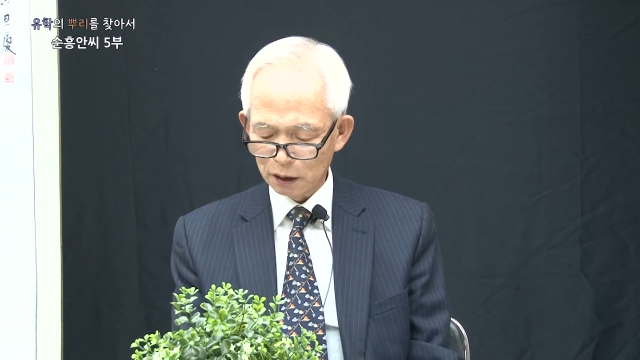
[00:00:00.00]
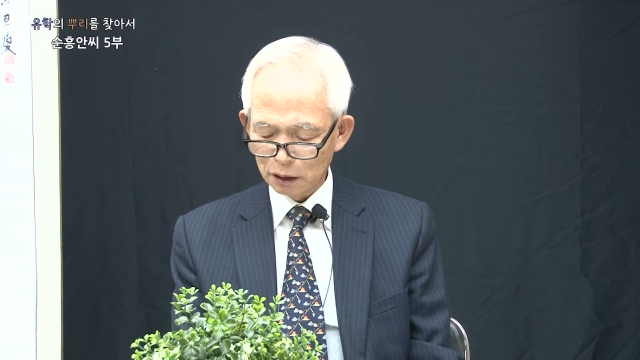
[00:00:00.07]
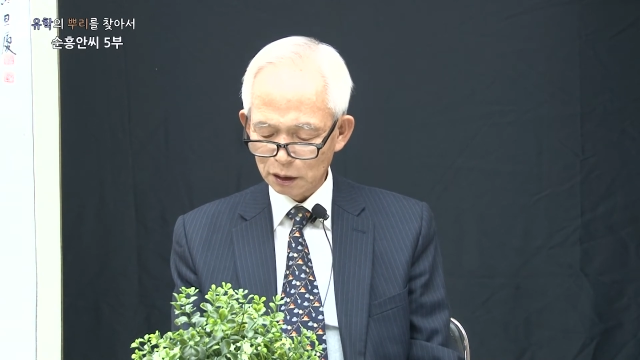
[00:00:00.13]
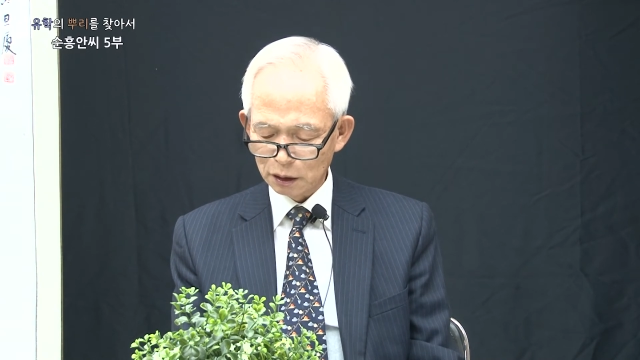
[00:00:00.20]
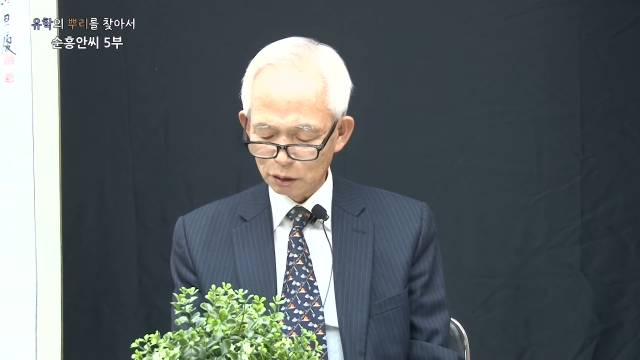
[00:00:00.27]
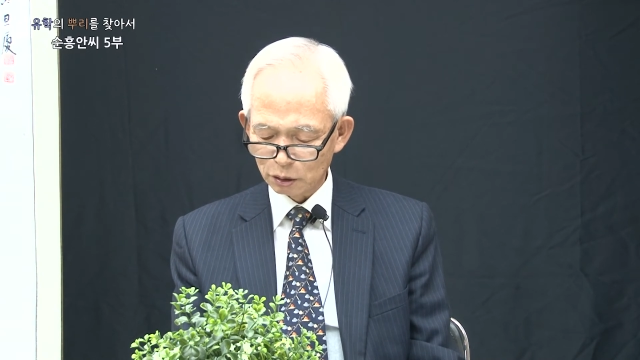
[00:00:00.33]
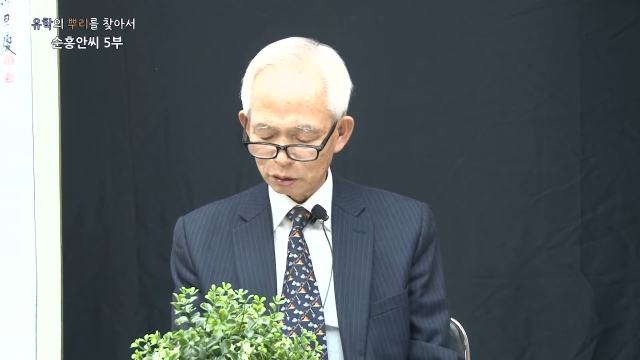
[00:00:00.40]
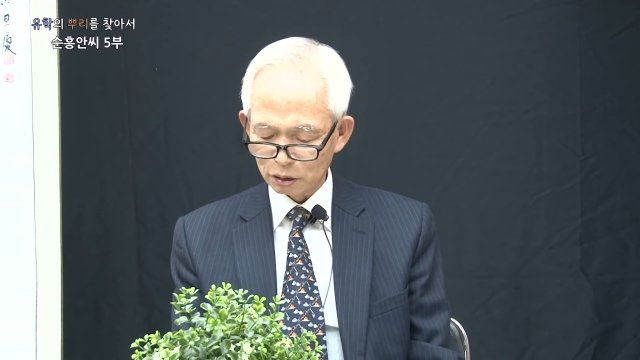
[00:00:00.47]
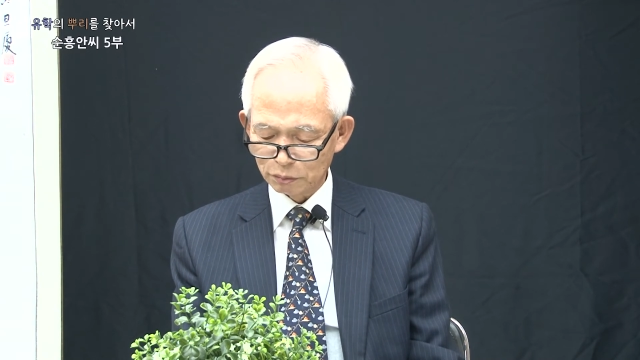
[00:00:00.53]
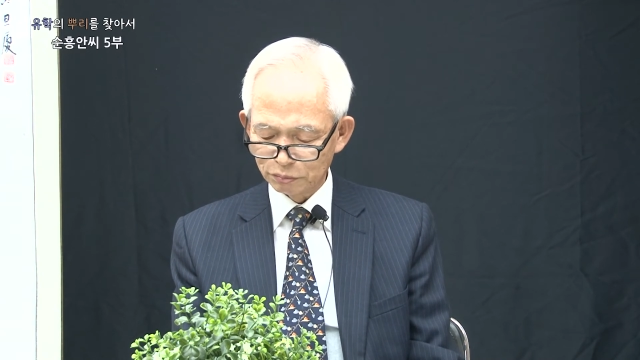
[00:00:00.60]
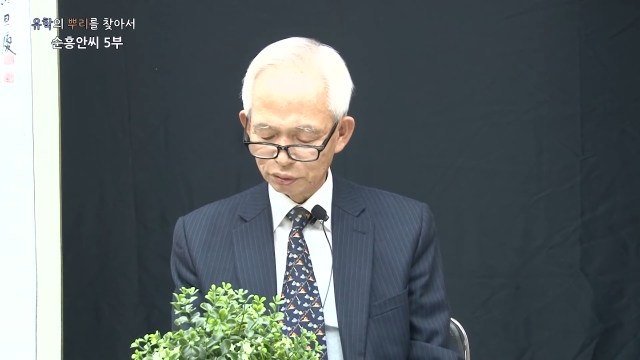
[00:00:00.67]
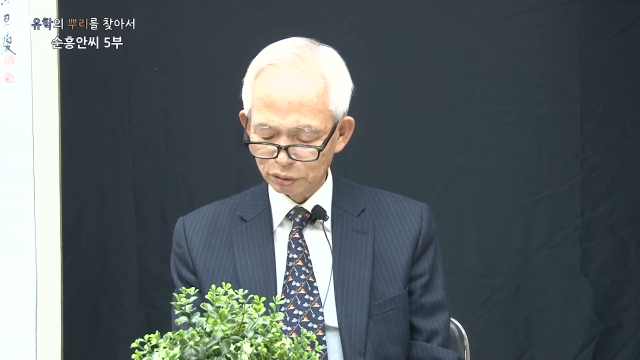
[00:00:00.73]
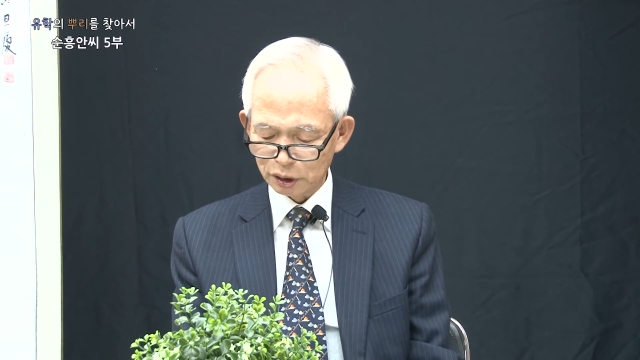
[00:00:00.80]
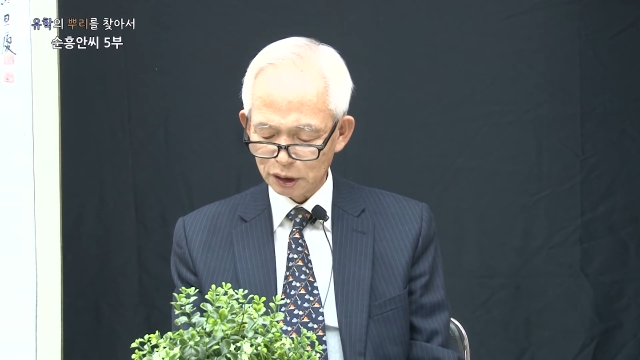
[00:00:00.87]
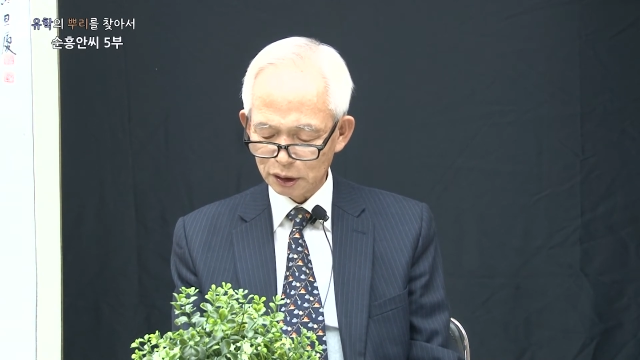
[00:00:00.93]
이것을
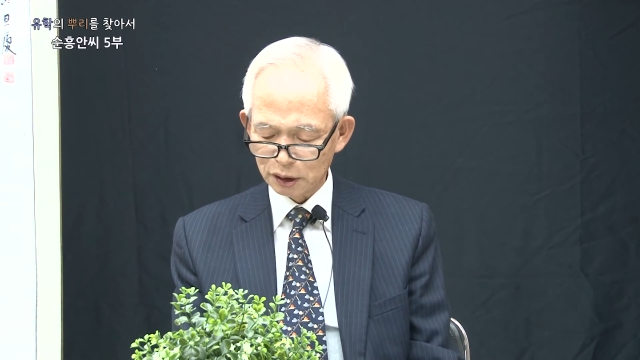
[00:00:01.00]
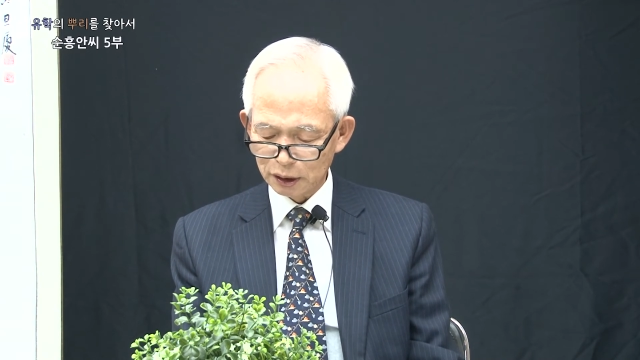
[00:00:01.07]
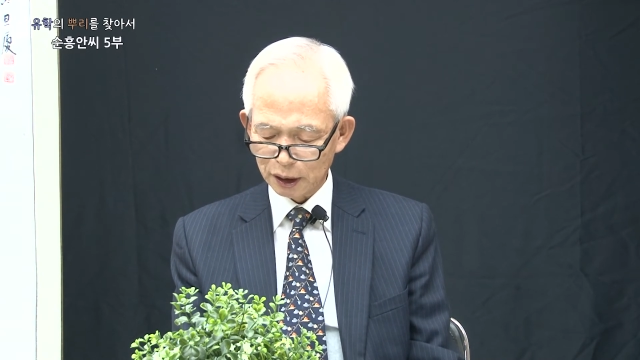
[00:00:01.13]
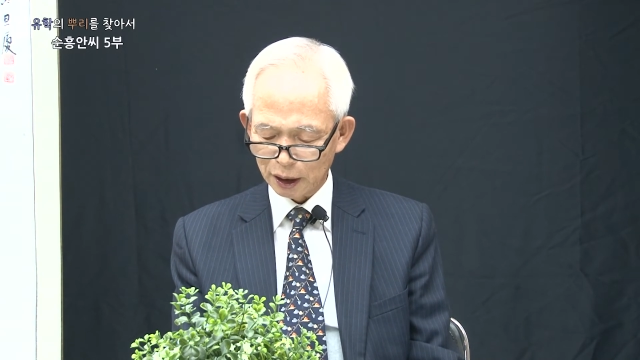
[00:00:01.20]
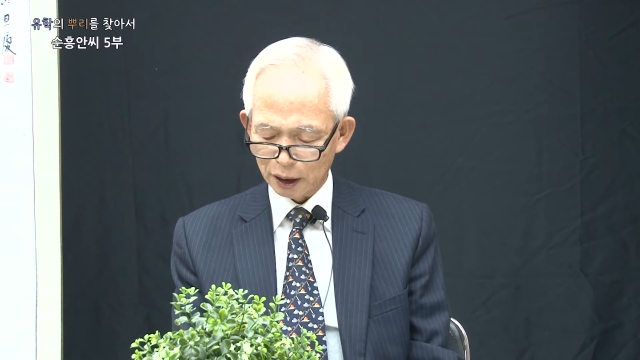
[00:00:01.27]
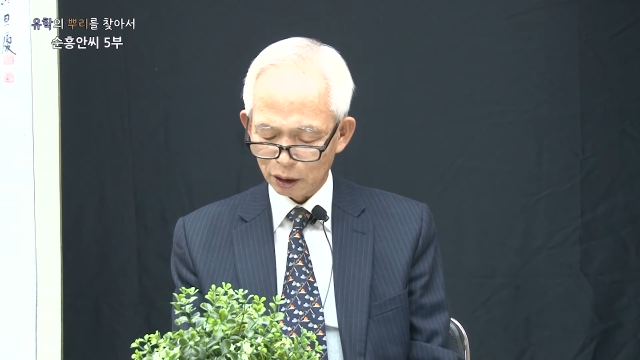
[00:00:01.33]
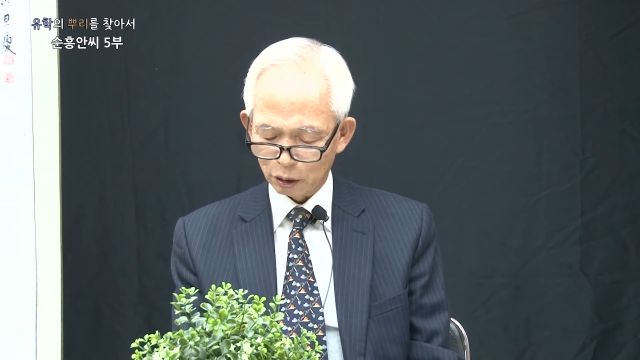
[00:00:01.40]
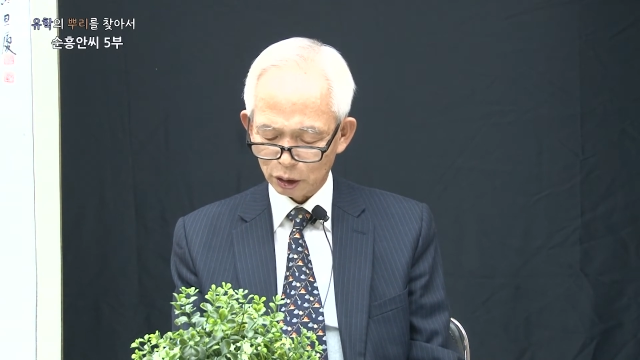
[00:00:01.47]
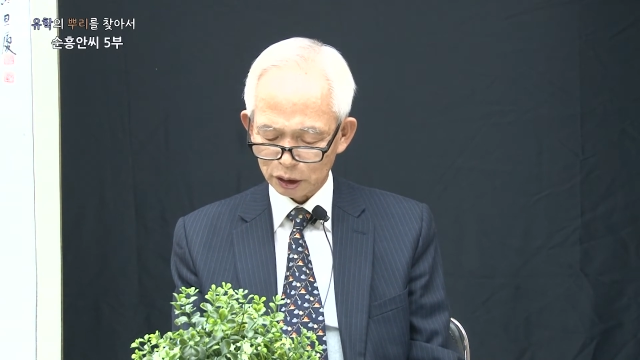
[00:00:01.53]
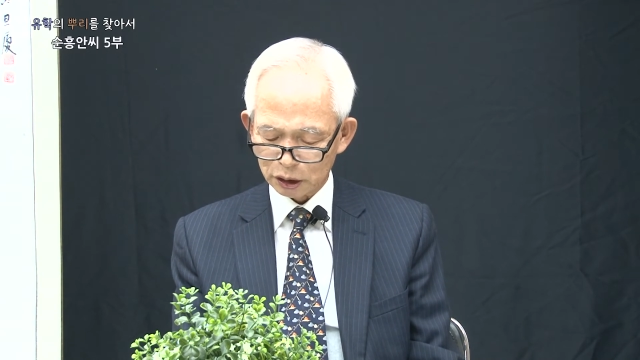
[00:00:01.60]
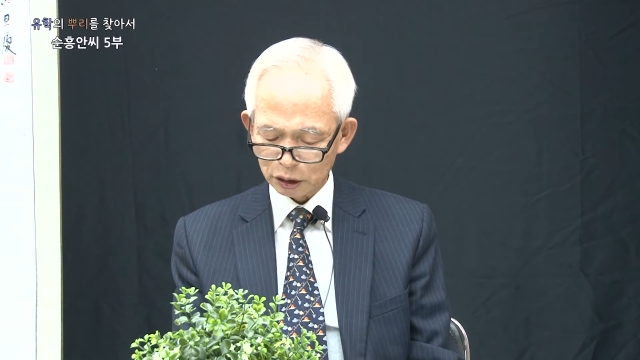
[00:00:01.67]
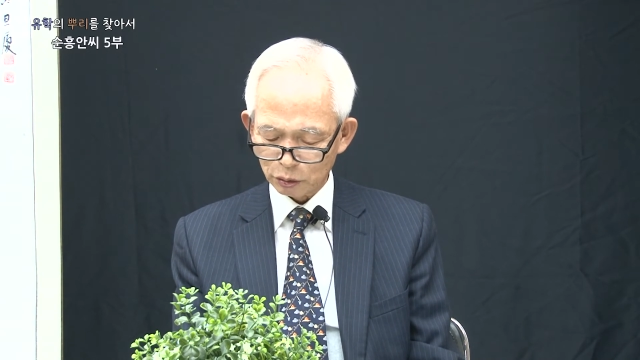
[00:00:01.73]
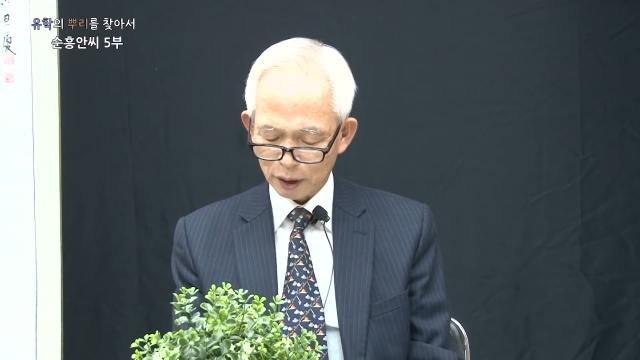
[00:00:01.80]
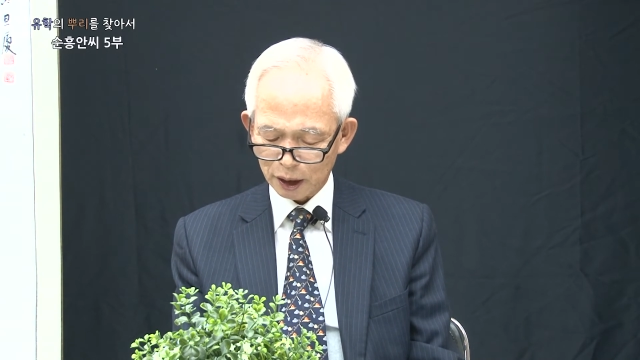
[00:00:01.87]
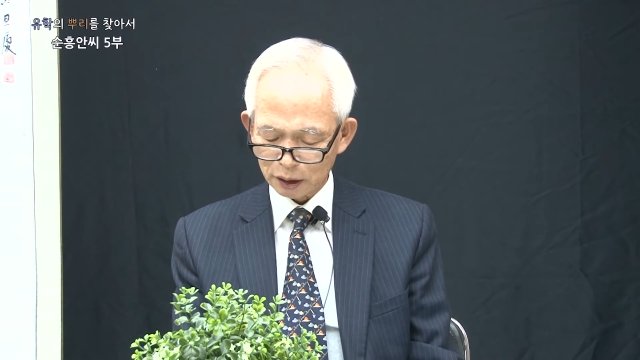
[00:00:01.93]
물으시는데
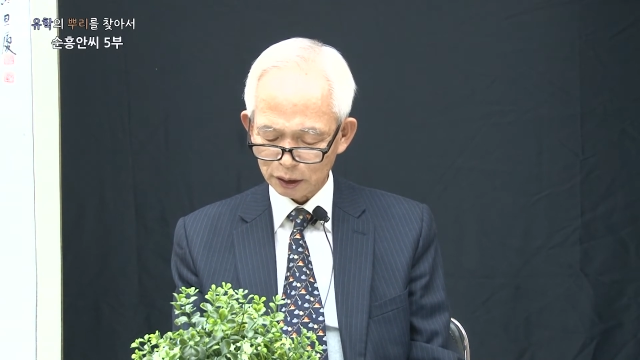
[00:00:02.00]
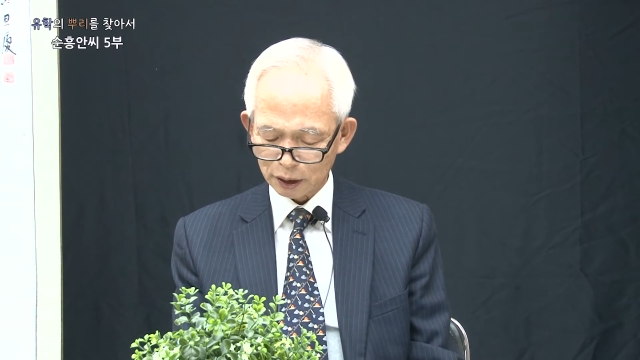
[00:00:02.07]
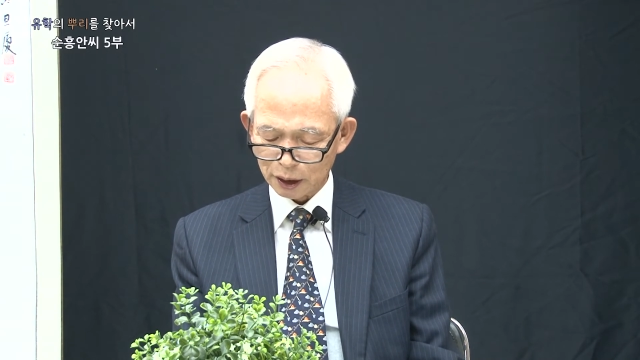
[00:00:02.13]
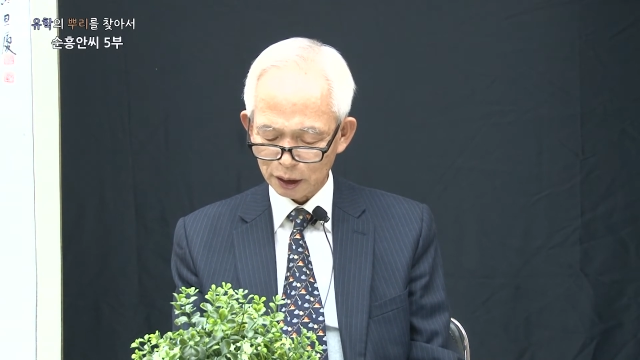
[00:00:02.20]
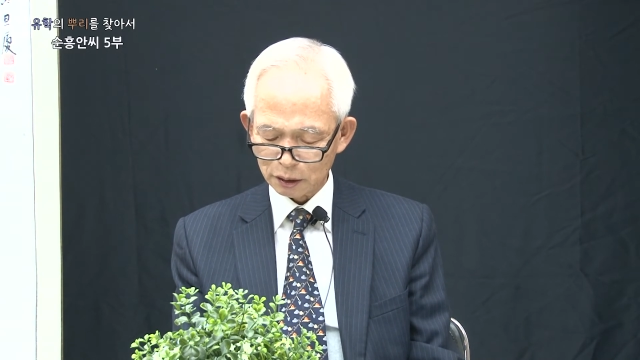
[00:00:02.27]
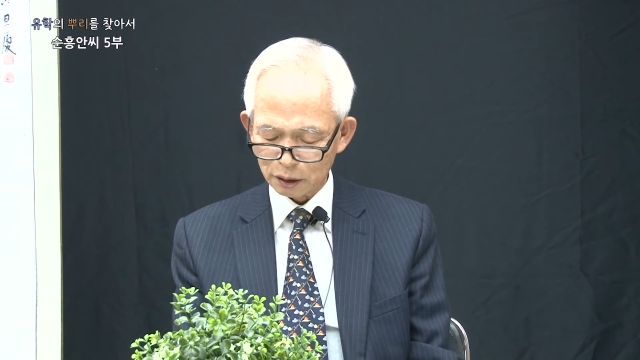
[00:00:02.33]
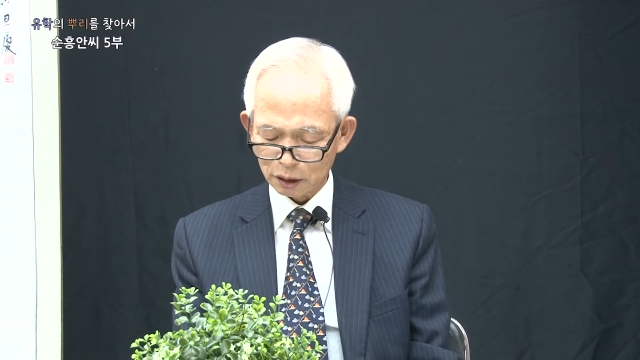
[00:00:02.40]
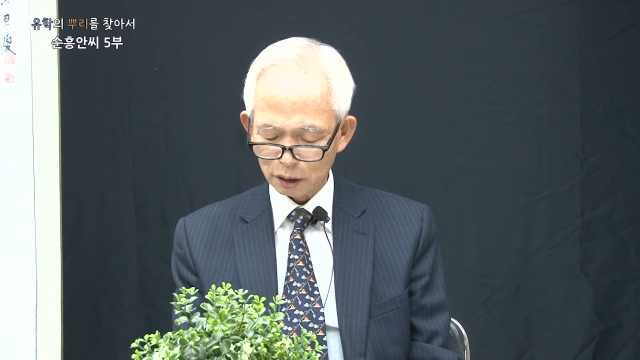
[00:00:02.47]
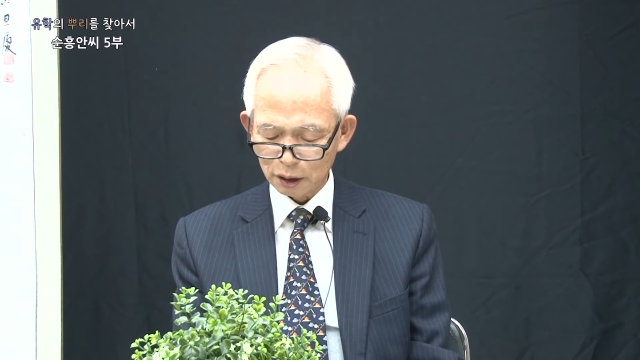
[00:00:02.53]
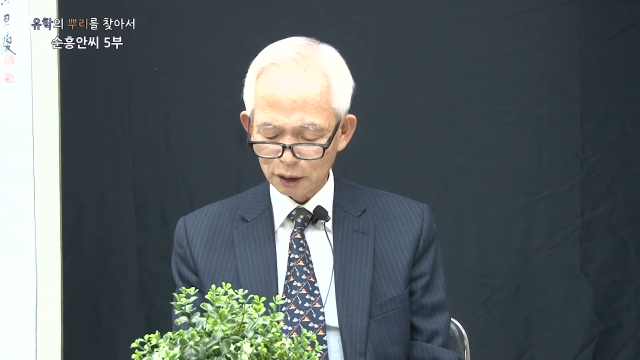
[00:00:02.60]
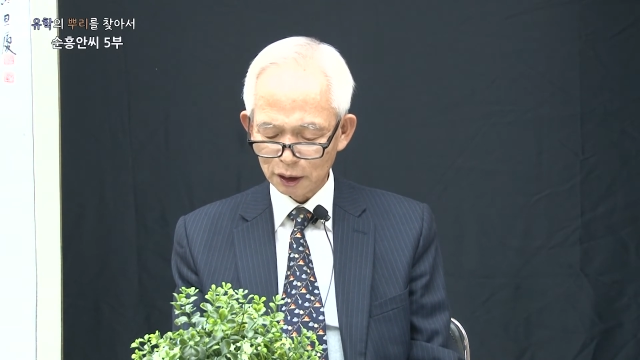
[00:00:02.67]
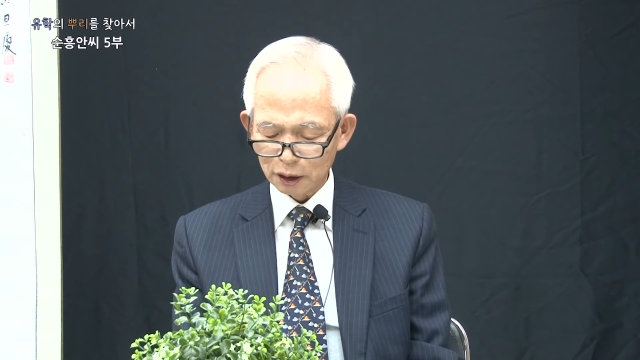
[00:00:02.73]
어찌 황제께서